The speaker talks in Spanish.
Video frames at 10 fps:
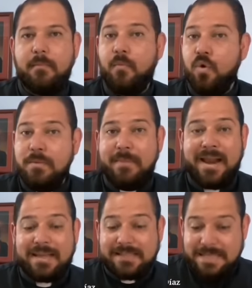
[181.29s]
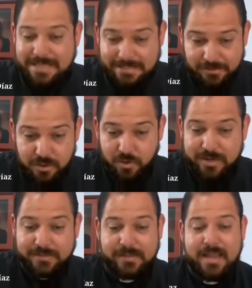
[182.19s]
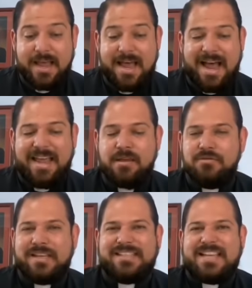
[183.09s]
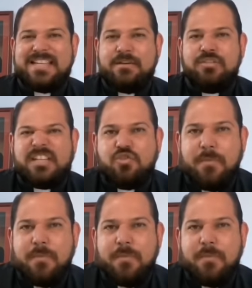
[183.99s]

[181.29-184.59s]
muy malas intenciones, aquellos que están llenos de